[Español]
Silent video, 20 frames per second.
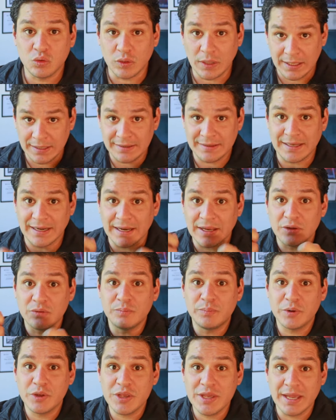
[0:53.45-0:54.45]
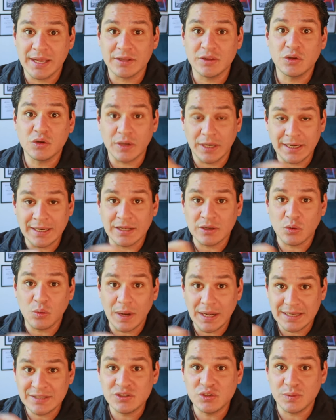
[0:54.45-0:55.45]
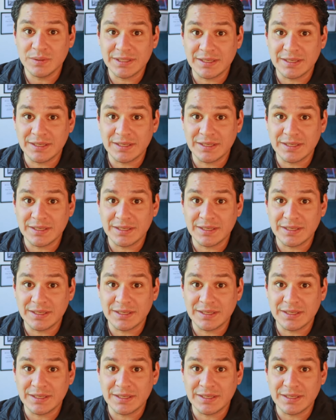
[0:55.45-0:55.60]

entregué un proyecto en el cual estuve